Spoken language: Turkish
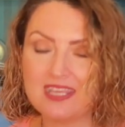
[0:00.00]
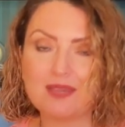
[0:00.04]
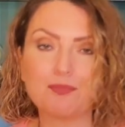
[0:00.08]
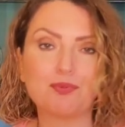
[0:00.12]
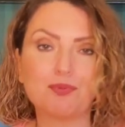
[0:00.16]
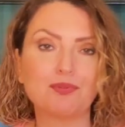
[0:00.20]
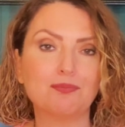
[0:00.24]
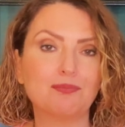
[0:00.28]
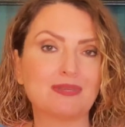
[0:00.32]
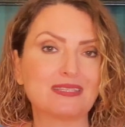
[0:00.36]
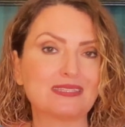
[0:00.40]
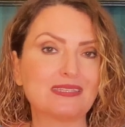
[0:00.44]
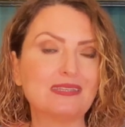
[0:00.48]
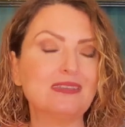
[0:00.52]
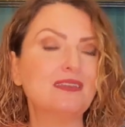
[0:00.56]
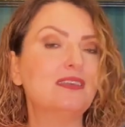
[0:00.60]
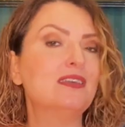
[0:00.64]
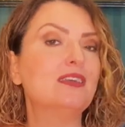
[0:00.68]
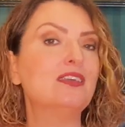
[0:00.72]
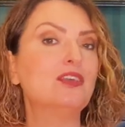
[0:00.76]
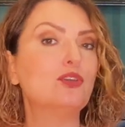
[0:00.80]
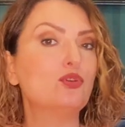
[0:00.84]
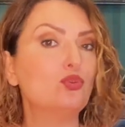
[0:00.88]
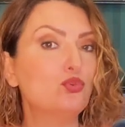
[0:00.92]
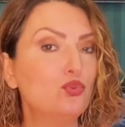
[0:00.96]
yapılması
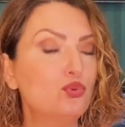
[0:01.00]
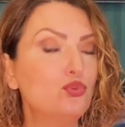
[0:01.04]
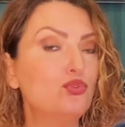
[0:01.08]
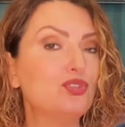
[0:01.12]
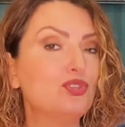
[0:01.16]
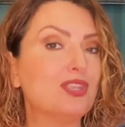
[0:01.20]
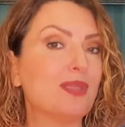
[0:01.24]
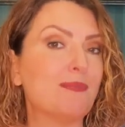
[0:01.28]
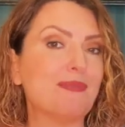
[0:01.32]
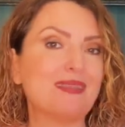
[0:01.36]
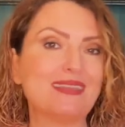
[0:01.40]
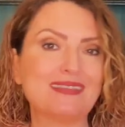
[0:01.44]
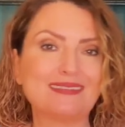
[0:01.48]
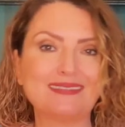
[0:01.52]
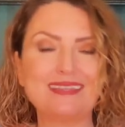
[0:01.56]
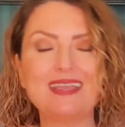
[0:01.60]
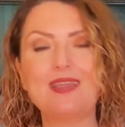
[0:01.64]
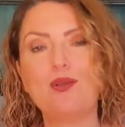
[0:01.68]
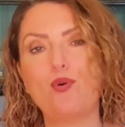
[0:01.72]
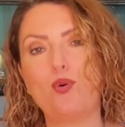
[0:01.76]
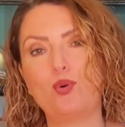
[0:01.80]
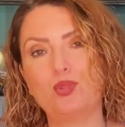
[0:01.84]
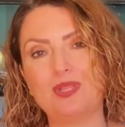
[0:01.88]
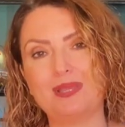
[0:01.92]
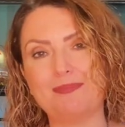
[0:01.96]

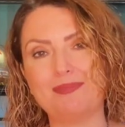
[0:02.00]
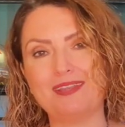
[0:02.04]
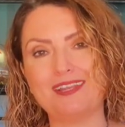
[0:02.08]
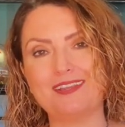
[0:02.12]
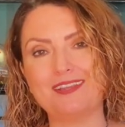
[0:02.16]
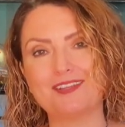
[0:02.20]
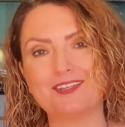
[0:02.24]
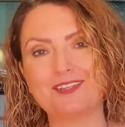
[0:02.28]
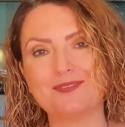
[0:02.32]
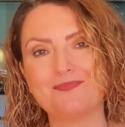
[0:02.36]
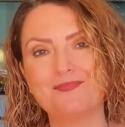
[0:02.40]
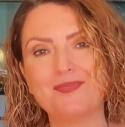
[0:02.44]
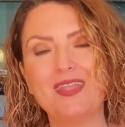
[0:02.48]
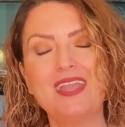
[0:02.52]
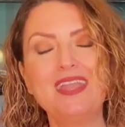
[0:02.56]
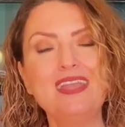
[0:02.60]
gündeminizde olabilir.